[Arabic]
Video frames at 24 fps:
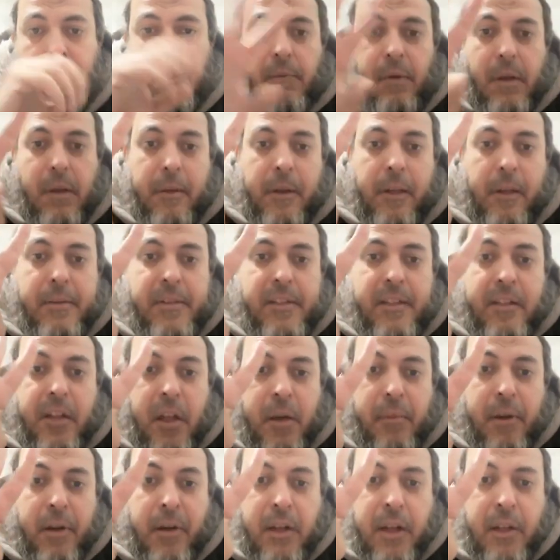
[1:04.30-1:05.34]
ولا اذا
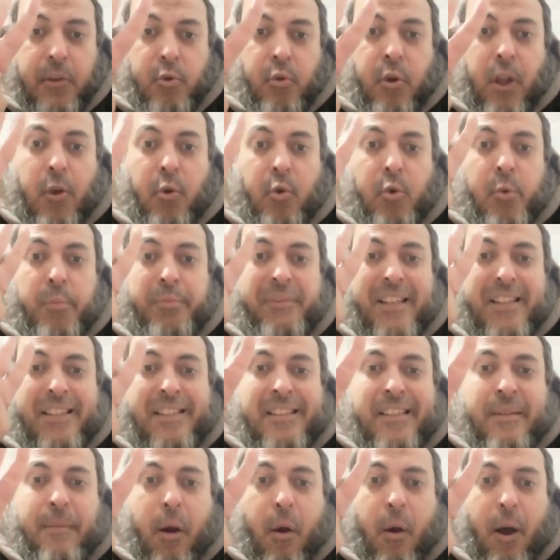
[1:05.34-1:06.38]
الاربع ركعات دول هيكونوا
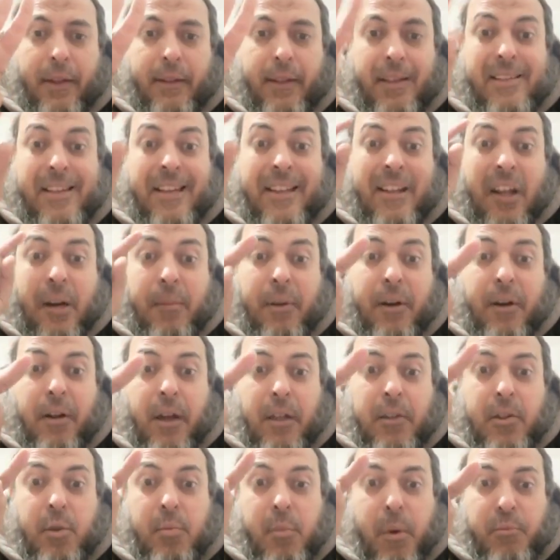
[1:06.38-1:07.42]
بتسليمه واحده زي الاربع
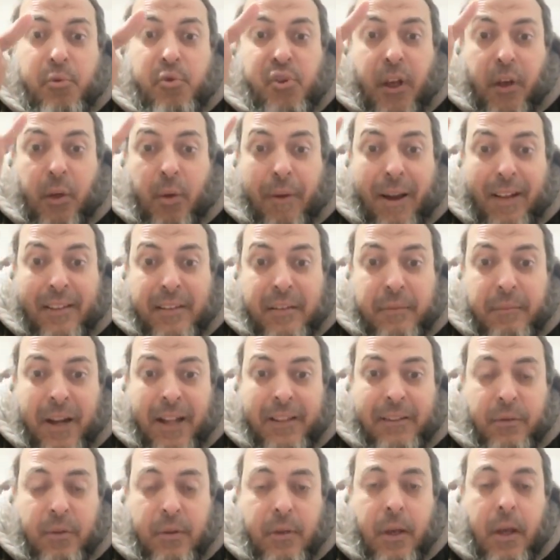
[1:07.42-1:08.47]
ركعات اللي هم بيصلوا بعد
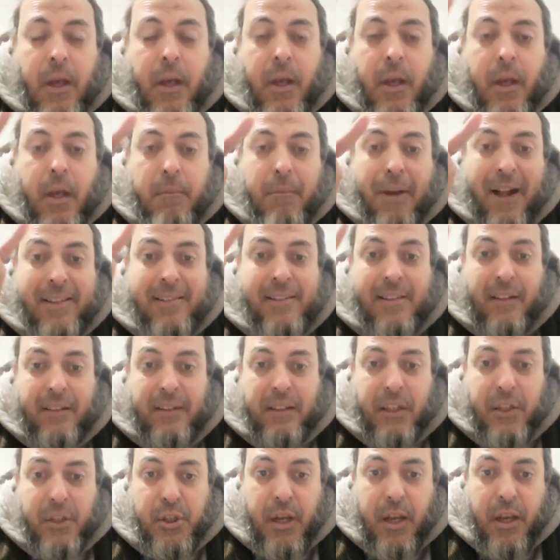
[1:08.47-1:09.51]
بعد بعد صلاه
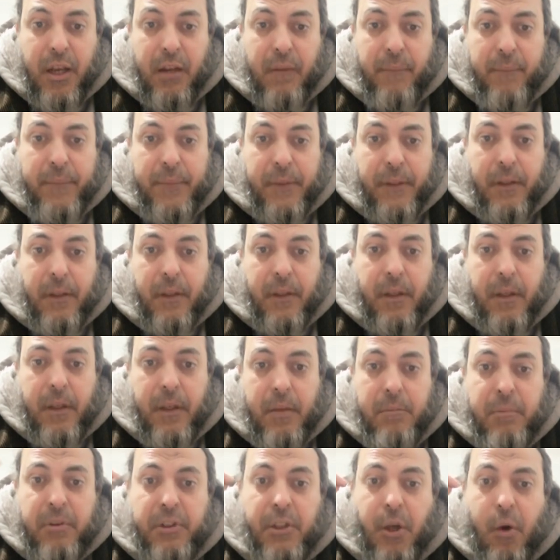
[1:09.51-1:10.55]
العشاء
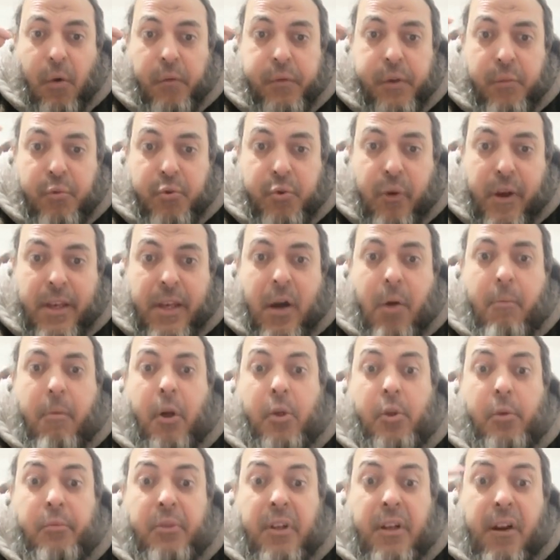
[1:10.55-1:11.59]
بتطول فيهم شويه
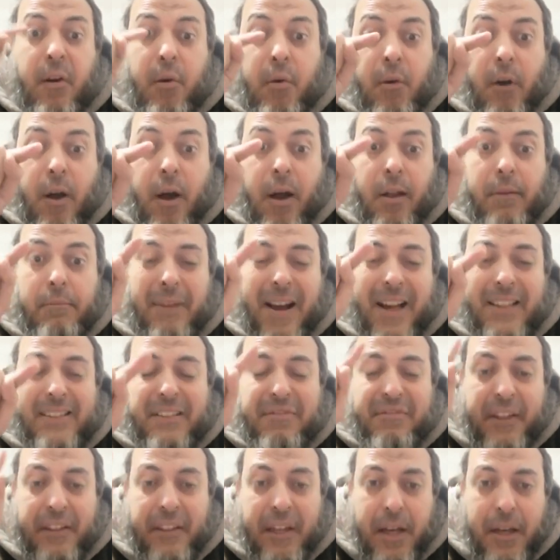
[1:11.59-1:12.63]
وبرضه بتقرا قران بعد
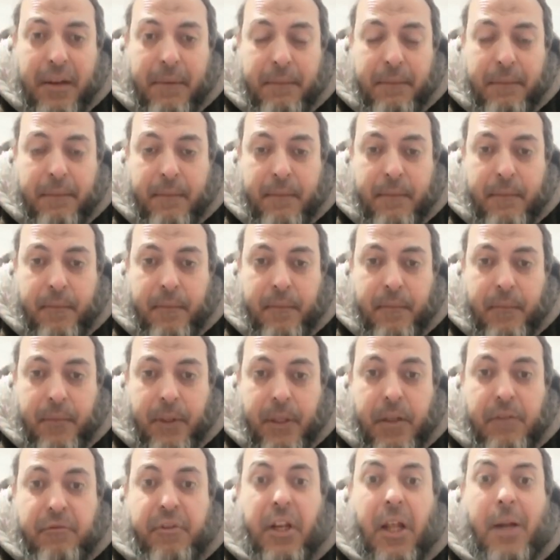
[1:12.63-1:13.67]
الفاتحه
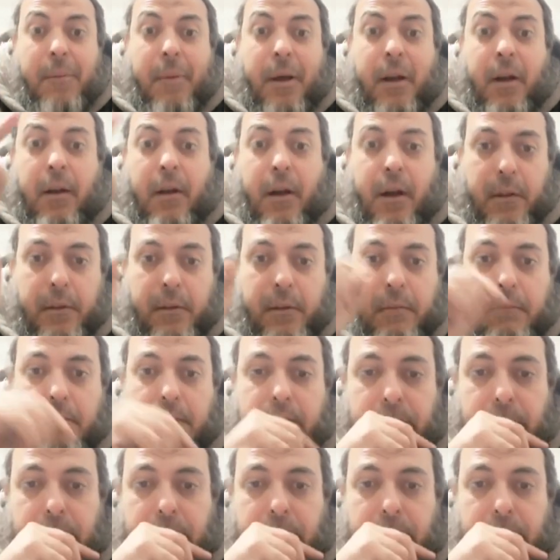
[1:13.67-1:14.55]
في الاربع ركعات ما